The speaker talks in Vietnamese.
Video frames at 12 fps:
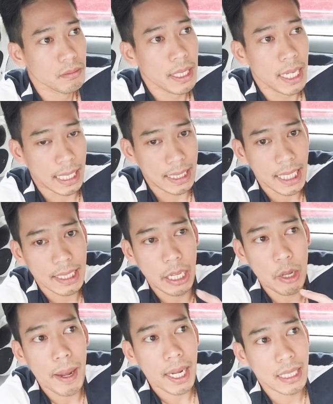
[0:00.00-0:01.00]
bây giờ cảnh sát
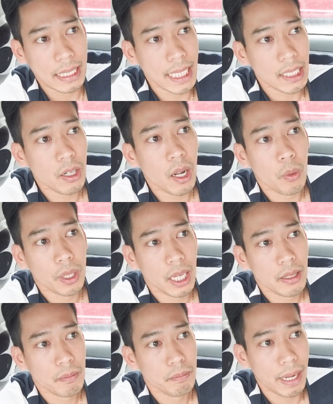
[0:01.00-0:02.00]
nhảy vô bắt cảnh sát nói là ok
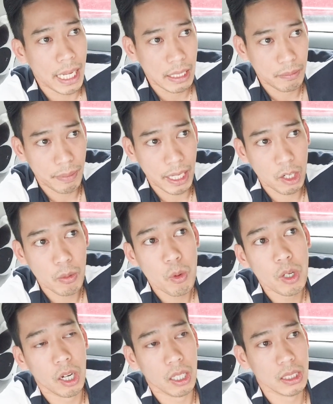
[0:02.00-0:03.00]
mày mày có
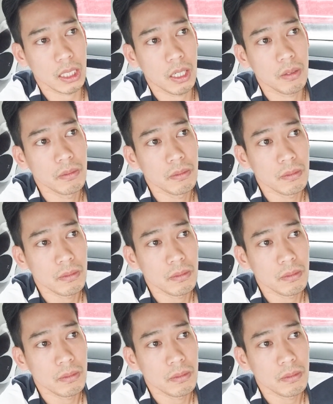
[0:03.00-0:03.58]
muốn gọi luật sư không